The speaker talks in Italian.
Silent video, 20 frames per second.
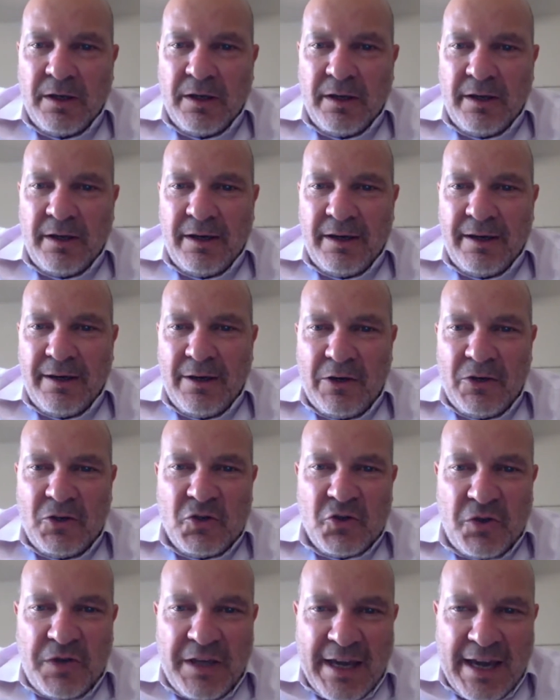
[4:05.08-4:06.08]
eh, i
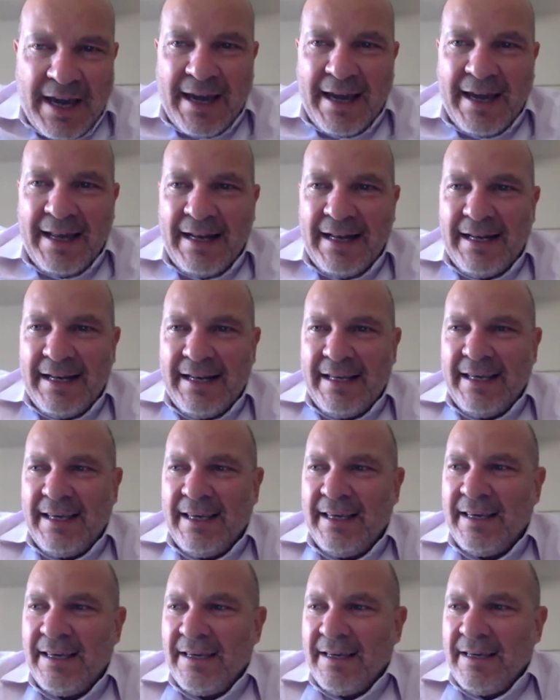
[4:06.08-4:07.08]

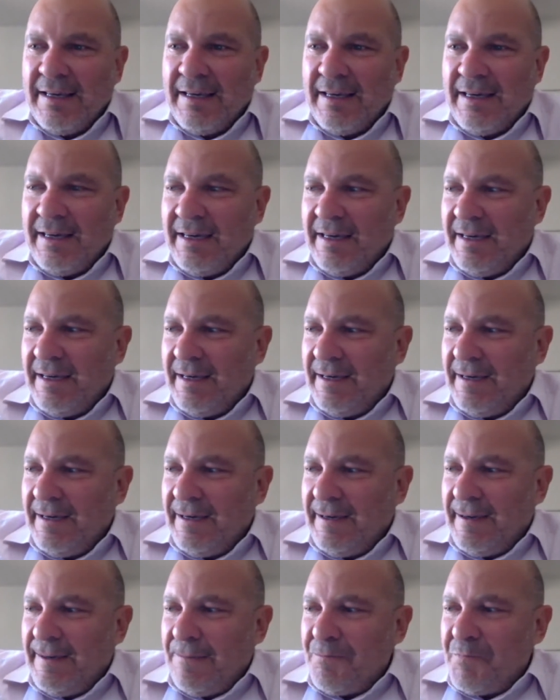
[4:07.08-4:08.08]
gioielli,
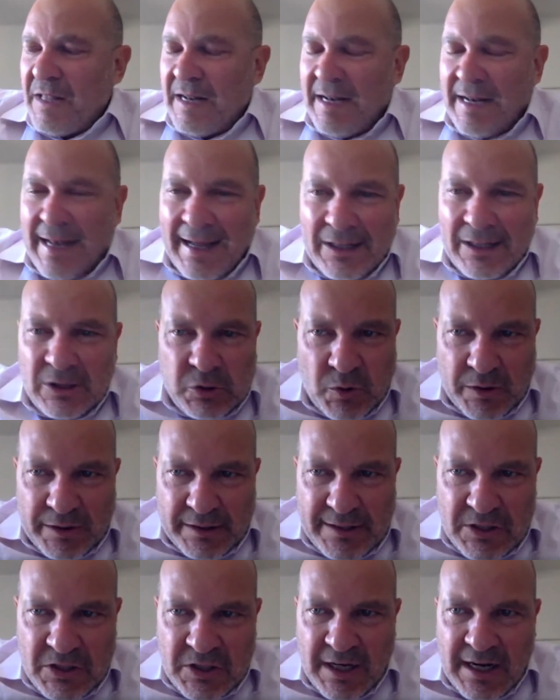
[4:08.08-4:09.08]
eh, l'alto
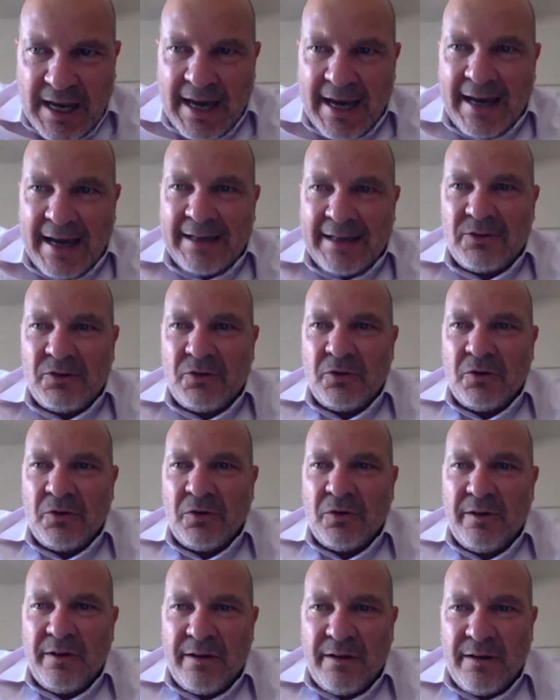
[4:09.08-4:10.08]

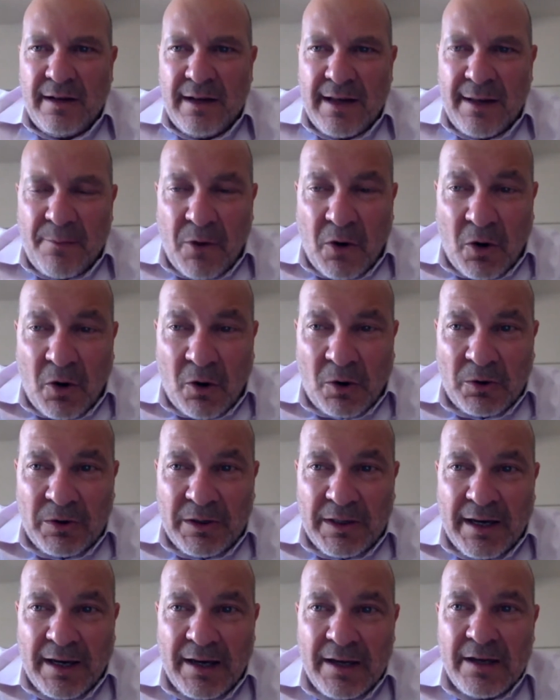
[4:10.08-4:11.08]
artigianato, la
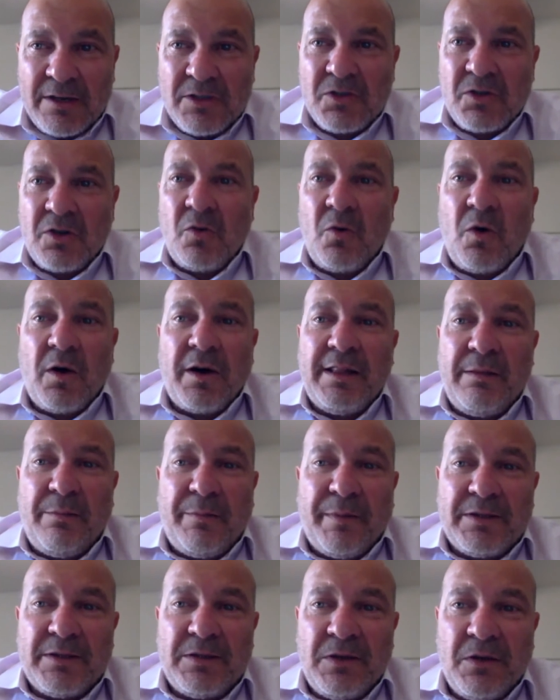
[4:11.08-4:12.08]
moda, sono luoghi di
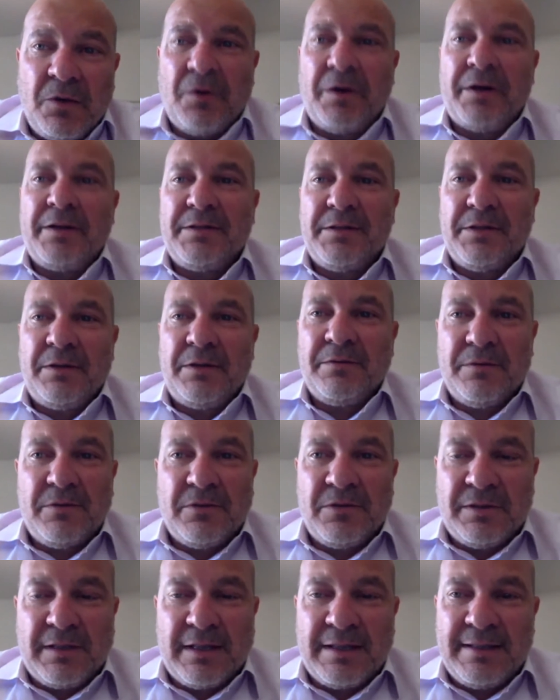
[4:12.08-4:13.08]
passione
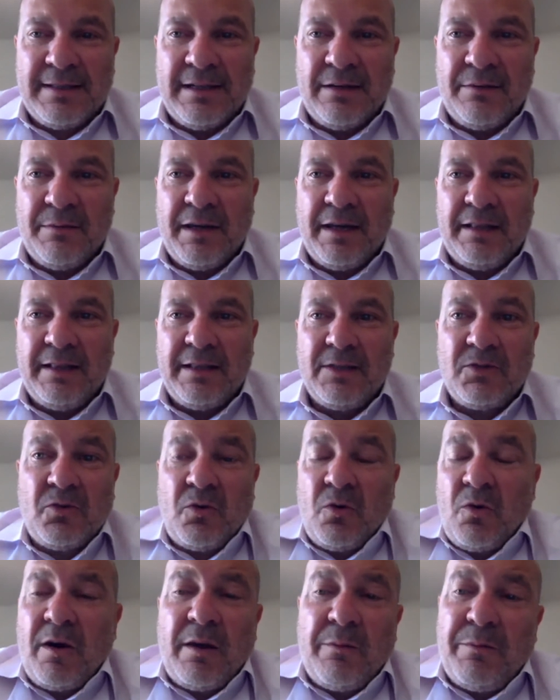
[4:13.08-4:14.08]
sostanzialmente,
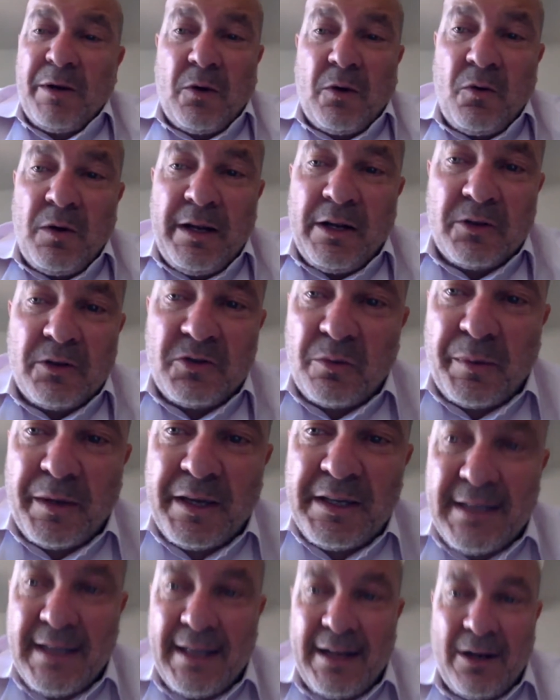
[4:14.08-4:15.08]
sono luoghi per cui il nostro
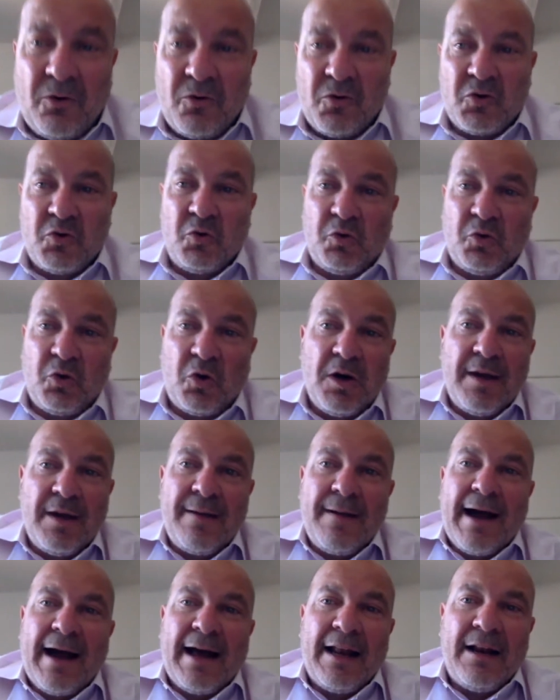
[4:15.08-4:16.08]
paese è riconosciuto
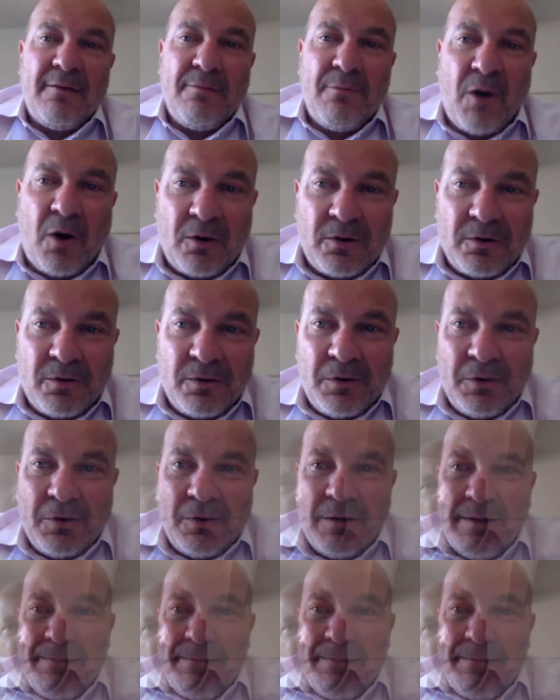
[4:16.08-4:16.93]
al mondo.